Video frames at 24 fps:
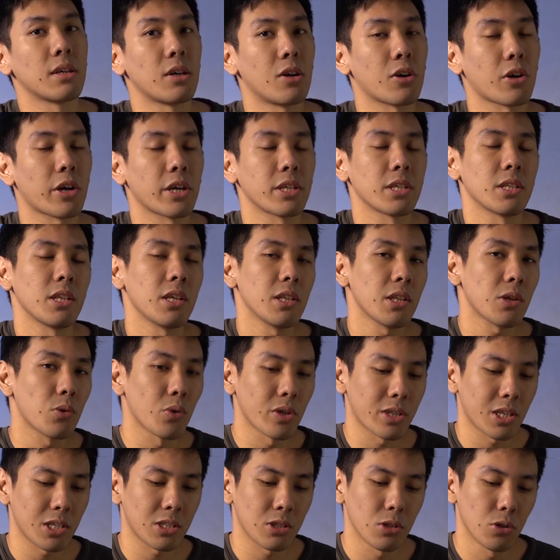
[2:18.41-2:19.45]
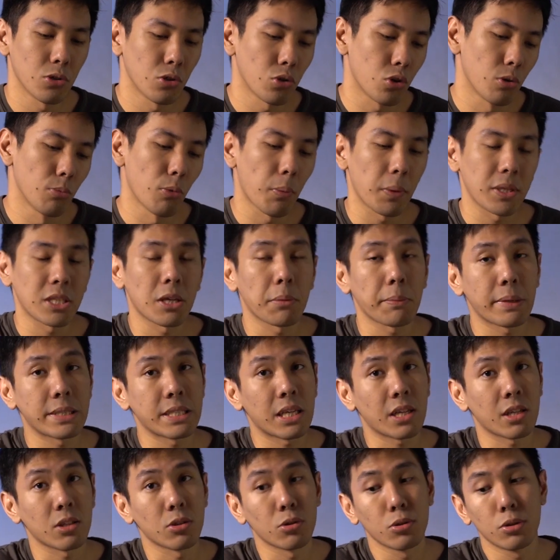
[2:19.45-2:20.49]
Oke, jadi ini gue tes dulu, gue mau
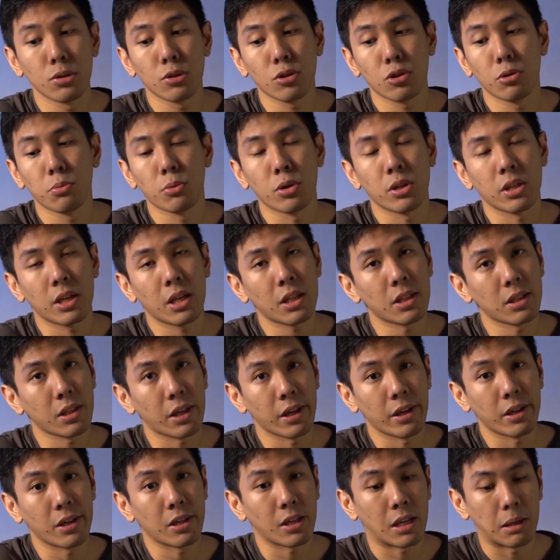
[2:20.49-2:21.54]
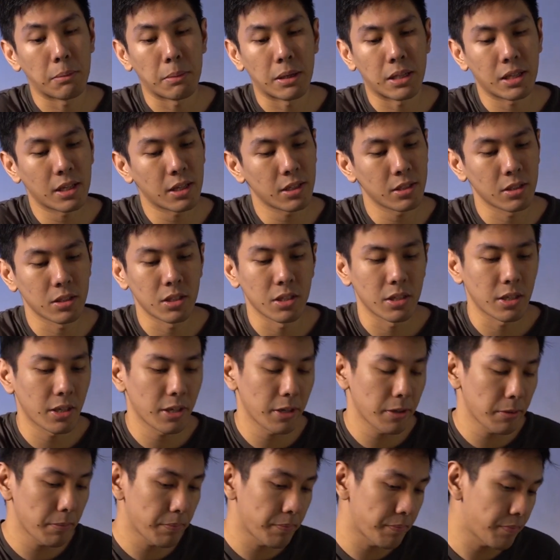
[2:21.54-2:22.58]
pasang-pasangin dulu, gue mau lihat kayak gimana
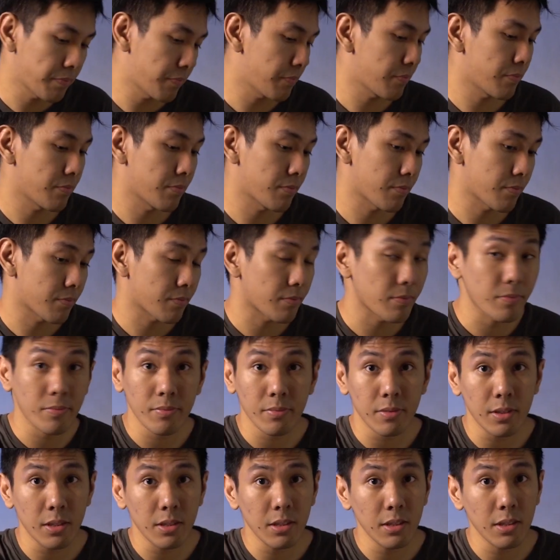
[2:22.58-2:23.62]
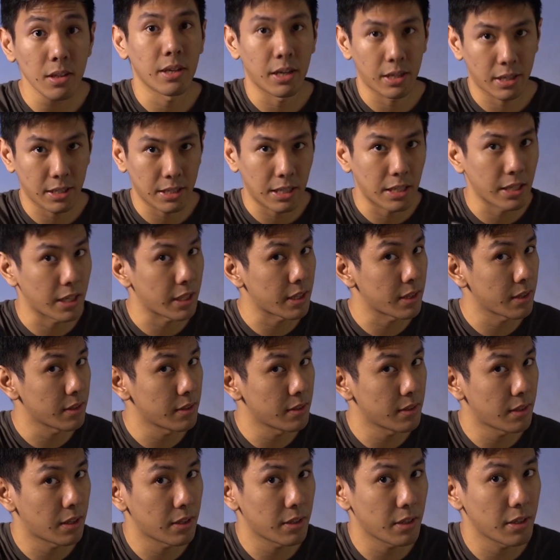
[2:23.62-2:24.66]
jadinya. Ya, kita lihat.
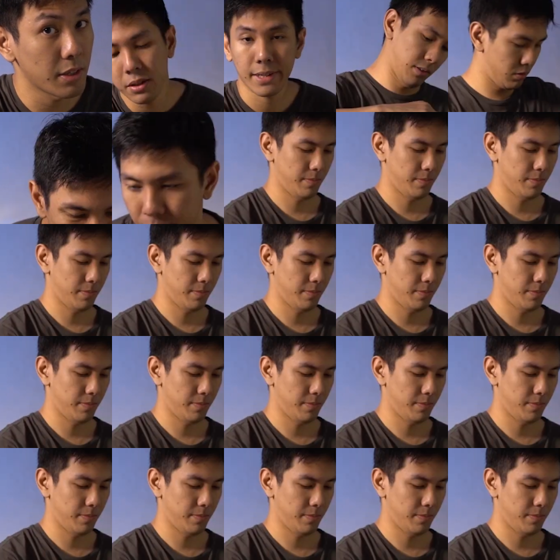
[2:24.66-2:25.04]
Nanti.